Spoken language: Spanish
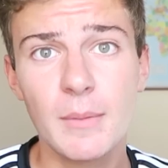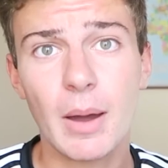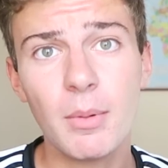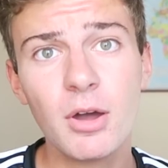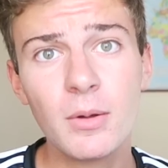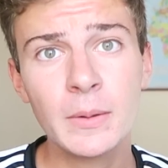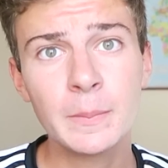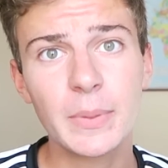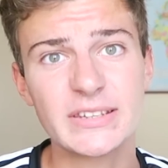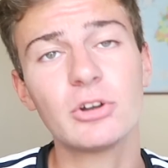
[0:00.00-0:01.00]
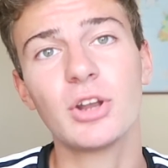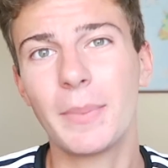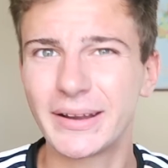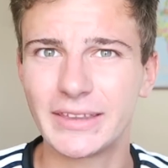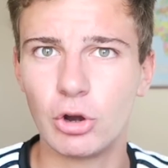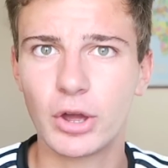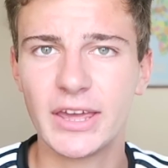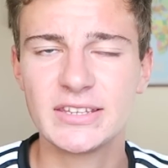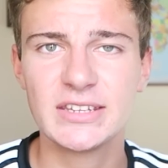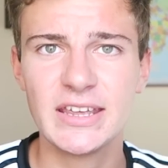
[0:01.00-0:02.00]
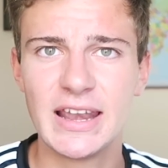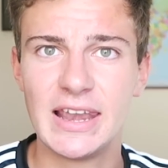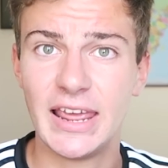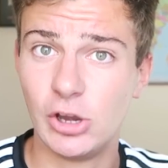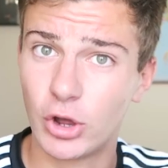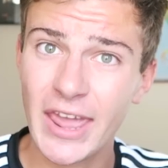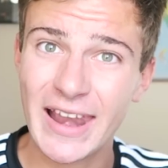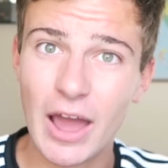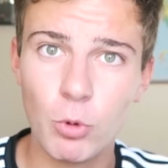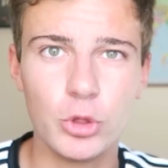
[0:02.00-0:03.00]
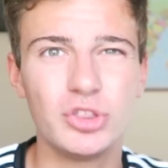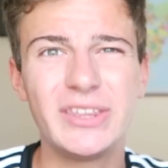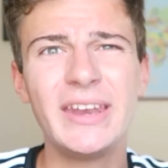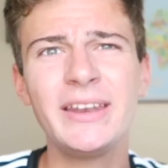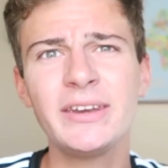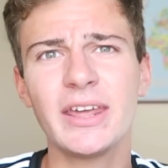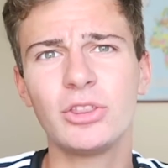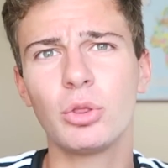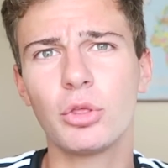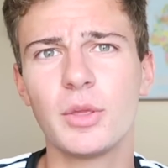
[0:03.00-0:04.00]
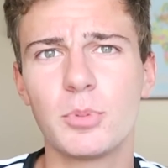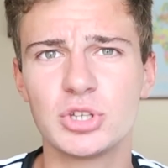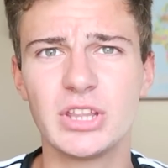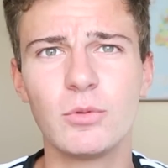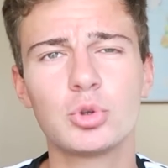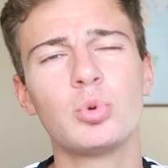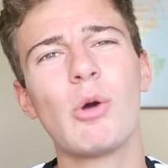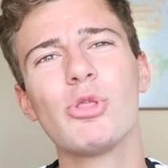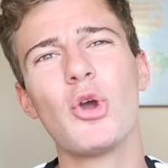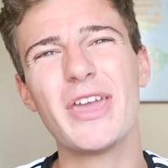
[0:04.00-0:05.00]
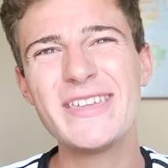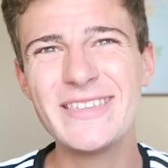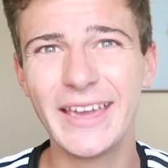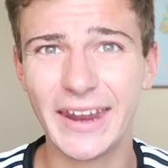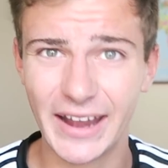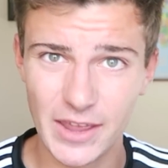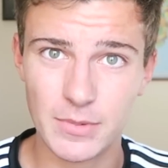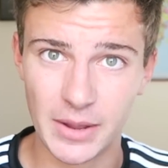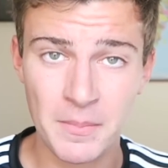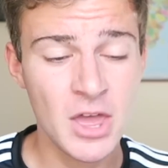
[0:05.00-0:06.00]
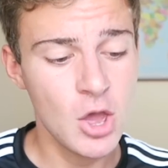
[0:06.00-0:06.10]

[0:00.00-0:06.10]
Vamos a pasar a otra parte, lo que es el, lo que es el audio. Tienen estos dos dispositivos un audio increíble.